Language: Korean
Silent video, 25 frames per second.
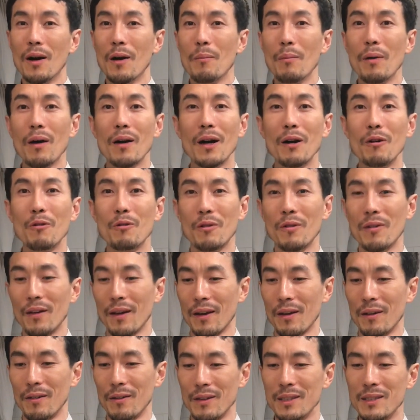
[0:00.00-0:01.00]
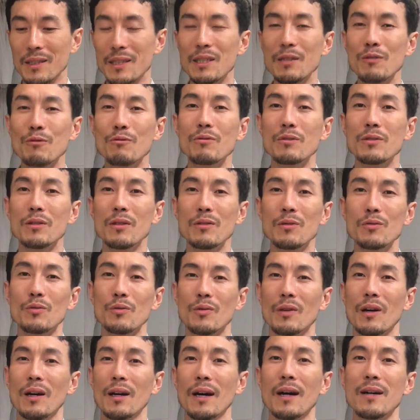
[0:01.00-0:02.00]
반가운 거예요 이 친구
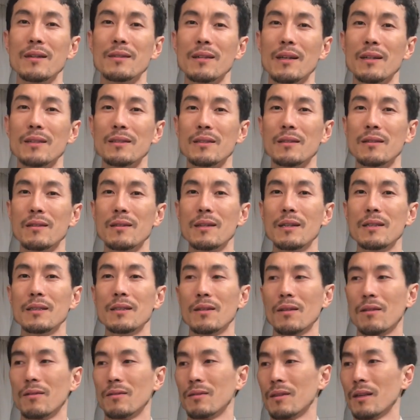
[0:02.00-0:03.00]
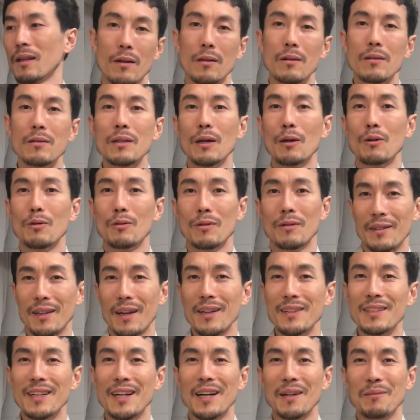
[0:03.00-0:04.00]
청소가 항상 스트레스에 그렇다고
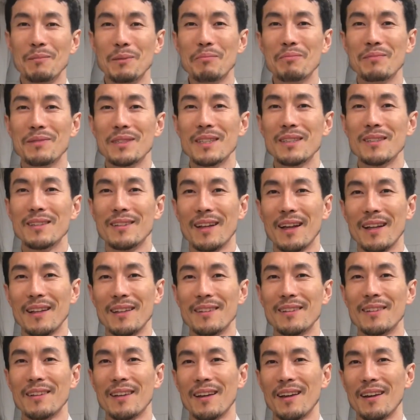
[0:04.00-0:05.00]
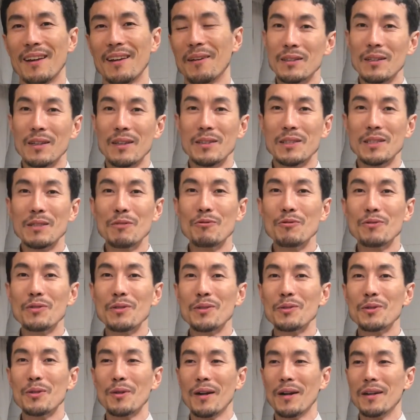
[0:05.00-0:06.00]
탱자가 밉지는 않는데 그러니까 친구
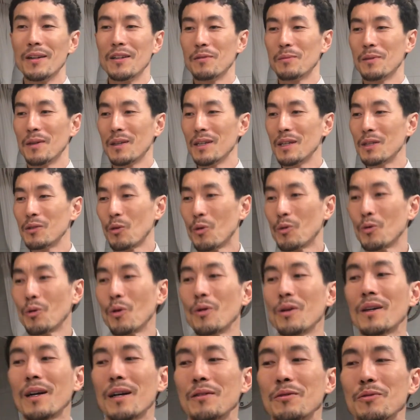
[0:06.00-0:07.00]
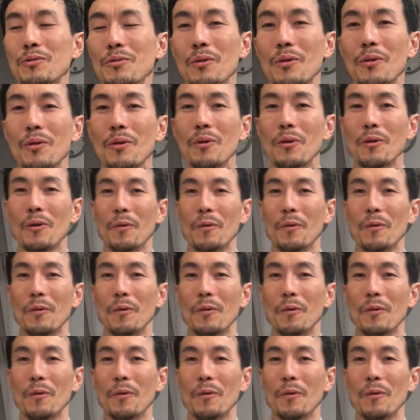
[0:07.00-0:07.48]
청소를 하려면 이 돌돌이 가지고